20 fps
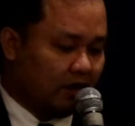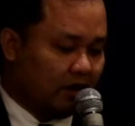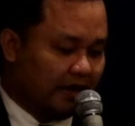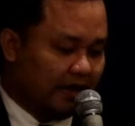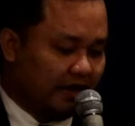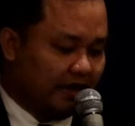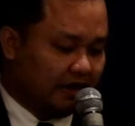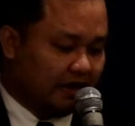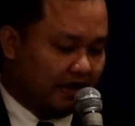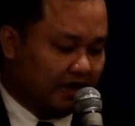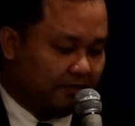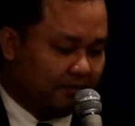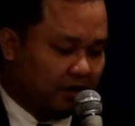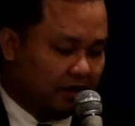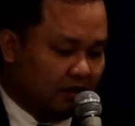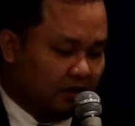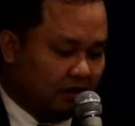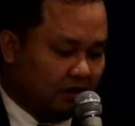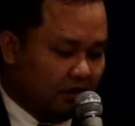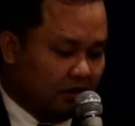ดไว้นะครับ
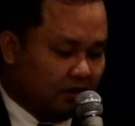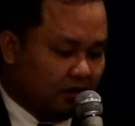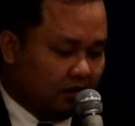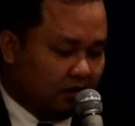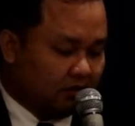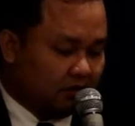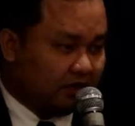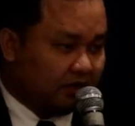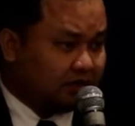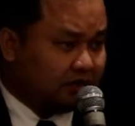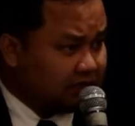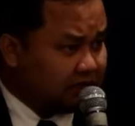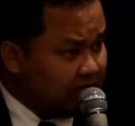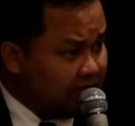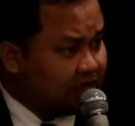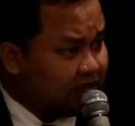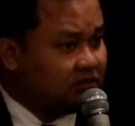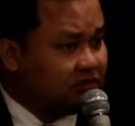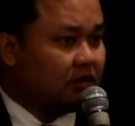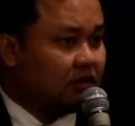แต่จ
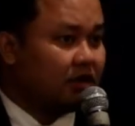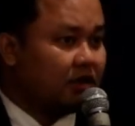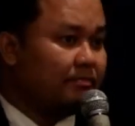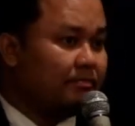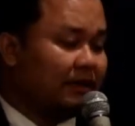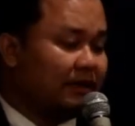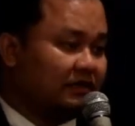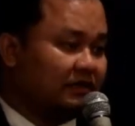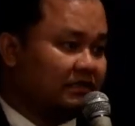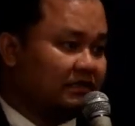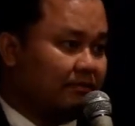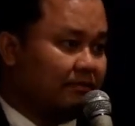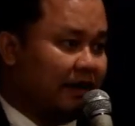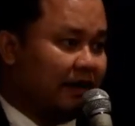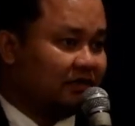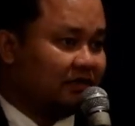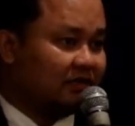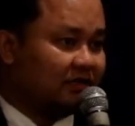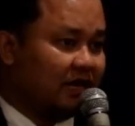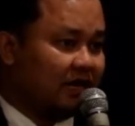ริงๆ เริ่มมาตั้งแต่สมั
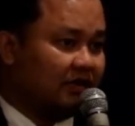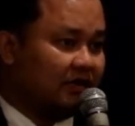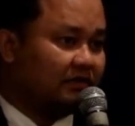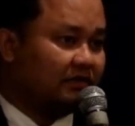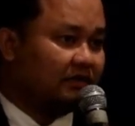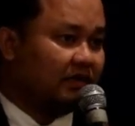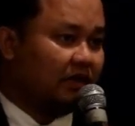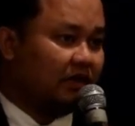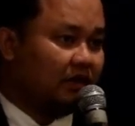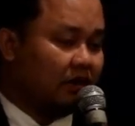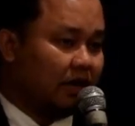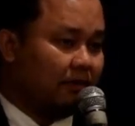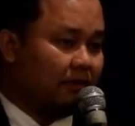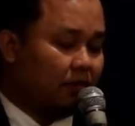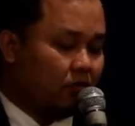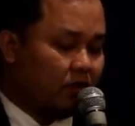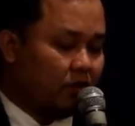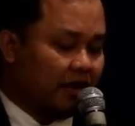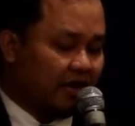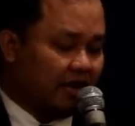ยรัชกาลที่ 4 แล้วครับ
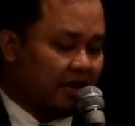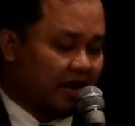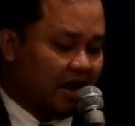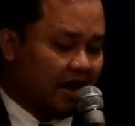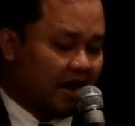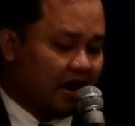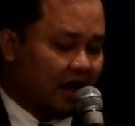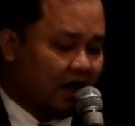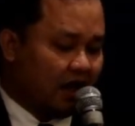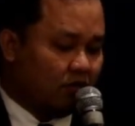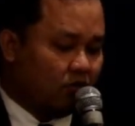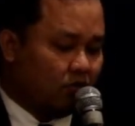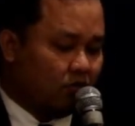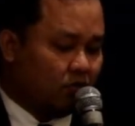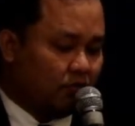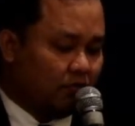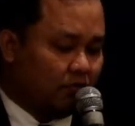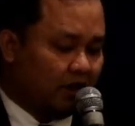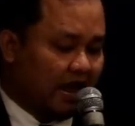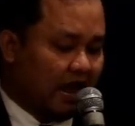เพราะว่าในคราว
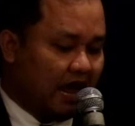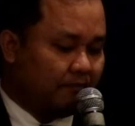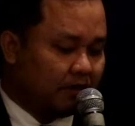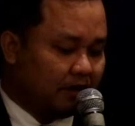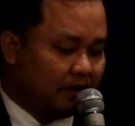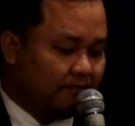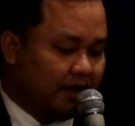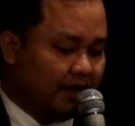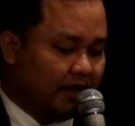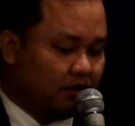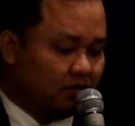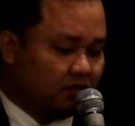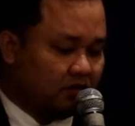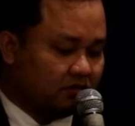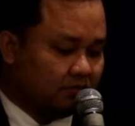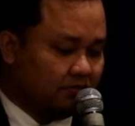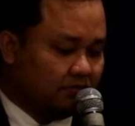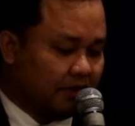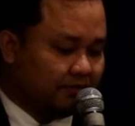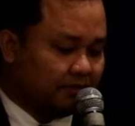งานพระเมียนของ
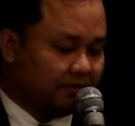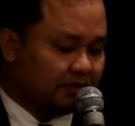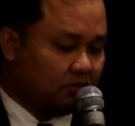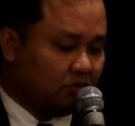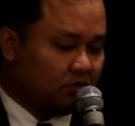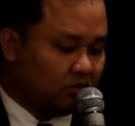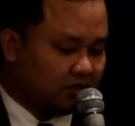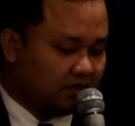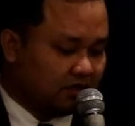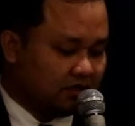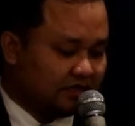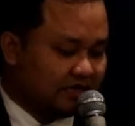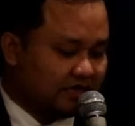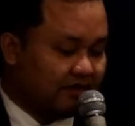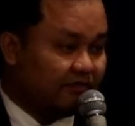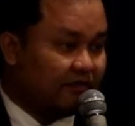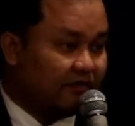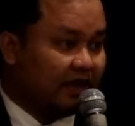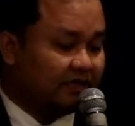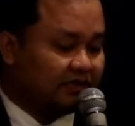สมเด็จพระเจ้าลูกเธอเจ้า
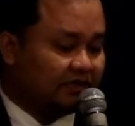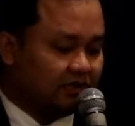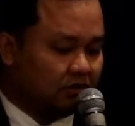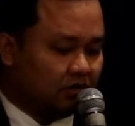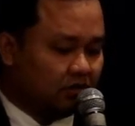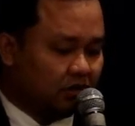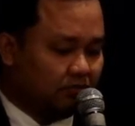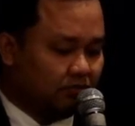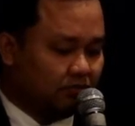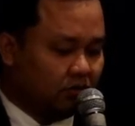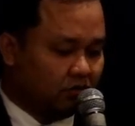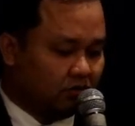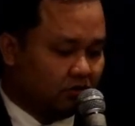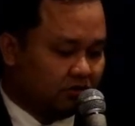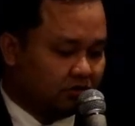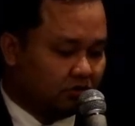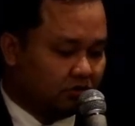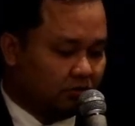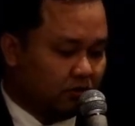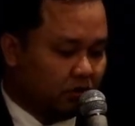ฟ้าจันทรมณฑ
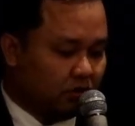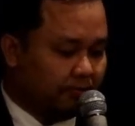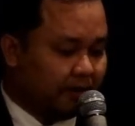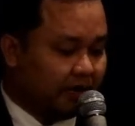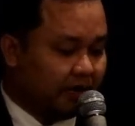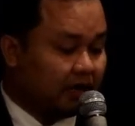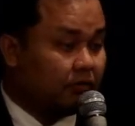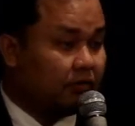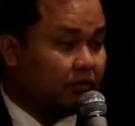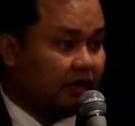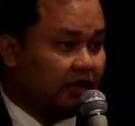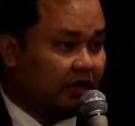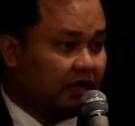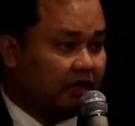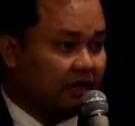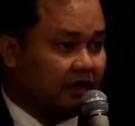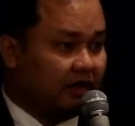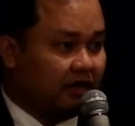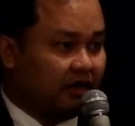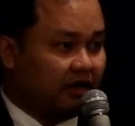ลโสพลพักควดี
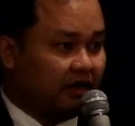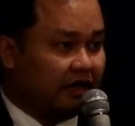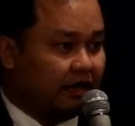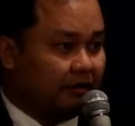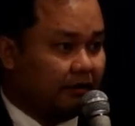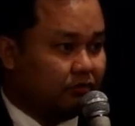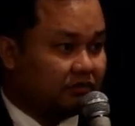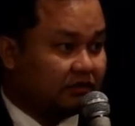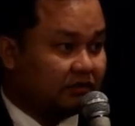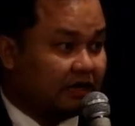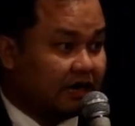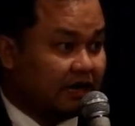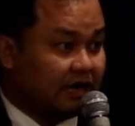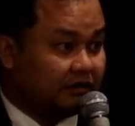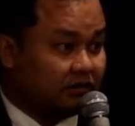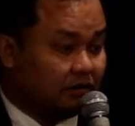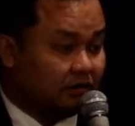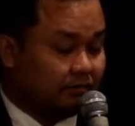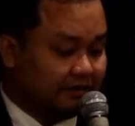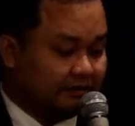ในพุทธศักรา
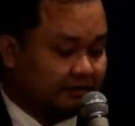ช